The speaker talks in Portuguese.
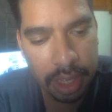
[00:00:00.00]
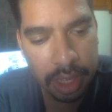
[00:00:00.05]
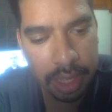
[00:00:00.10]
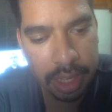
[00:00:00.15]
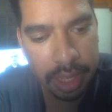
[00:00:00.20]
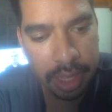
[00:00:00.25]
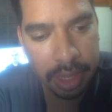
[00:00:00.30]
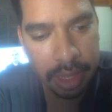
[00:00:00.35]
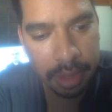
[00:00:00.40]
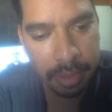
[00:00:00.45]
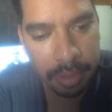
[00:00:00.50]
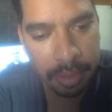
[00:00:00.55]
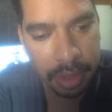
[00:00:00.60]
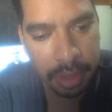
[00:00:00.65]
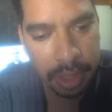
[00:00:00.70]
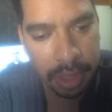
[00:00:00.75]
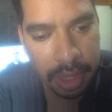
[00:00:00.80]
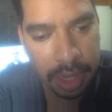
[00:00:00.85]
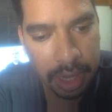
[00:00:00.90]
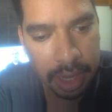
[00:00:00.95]
é e
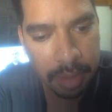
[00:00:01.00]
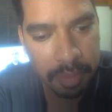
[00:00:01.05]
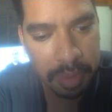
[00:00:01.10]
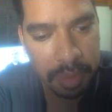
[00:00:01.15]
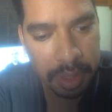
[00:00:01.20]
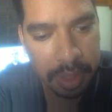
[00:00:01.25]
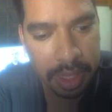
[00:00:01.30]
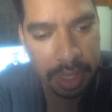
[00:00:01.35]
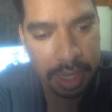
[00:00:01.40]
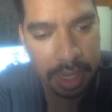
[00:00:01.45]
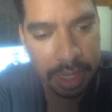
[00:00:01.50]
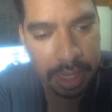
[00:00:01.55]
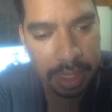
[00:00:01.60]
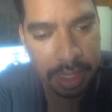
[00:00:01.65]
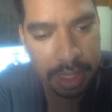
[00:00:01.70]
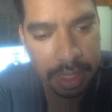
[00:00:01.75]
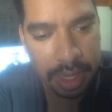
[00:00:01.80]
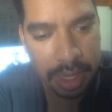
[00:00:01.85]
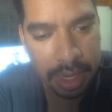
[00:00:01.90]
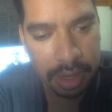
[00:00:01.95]
aprender a
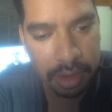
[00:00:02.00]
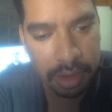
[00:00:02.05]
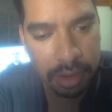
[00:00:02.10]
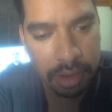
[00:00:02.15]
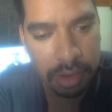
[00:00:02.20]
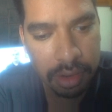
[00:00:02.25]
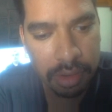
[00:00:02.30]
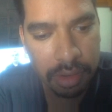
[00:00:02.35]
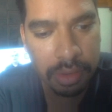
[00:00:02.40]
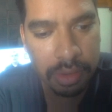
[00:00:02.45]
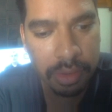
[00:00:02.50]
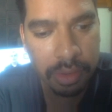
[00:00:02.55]
lidar com